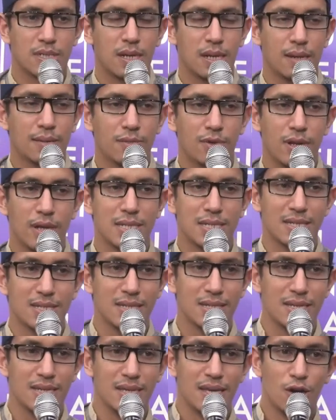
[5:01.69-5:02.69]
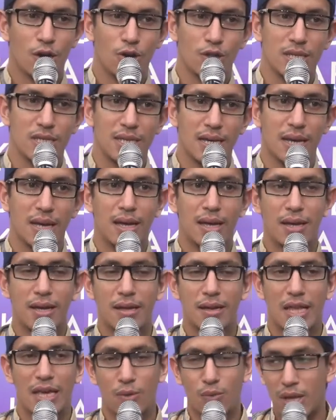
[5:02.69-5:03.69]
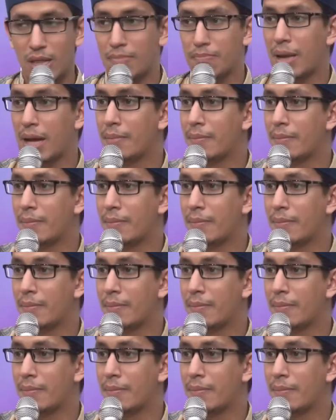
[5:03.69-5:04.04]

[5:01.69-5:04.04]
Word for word: Wasallam oleh Siti Khadijah lewat